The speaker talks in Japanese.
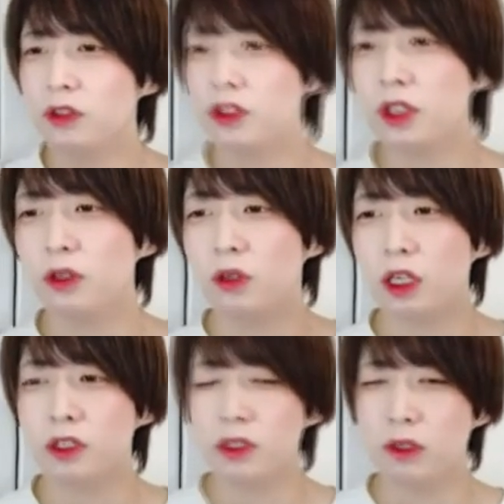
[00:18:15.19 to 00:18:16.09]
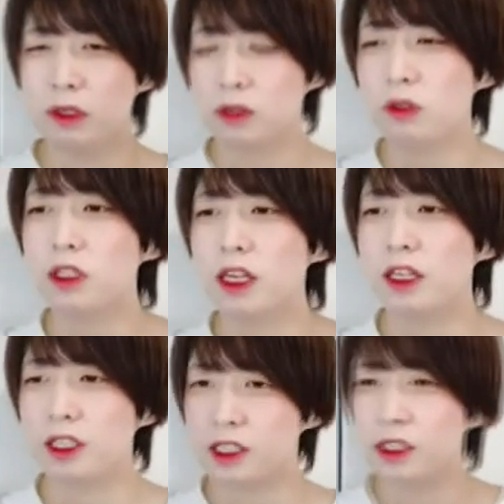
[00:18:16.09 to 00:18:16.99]
固有機能を把握するのはすごく大
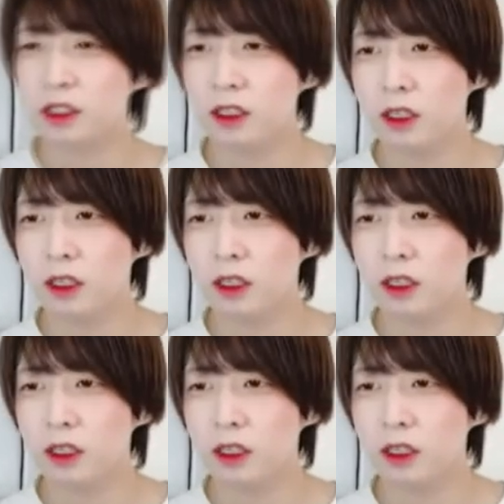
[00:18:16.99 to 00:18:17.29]
変です。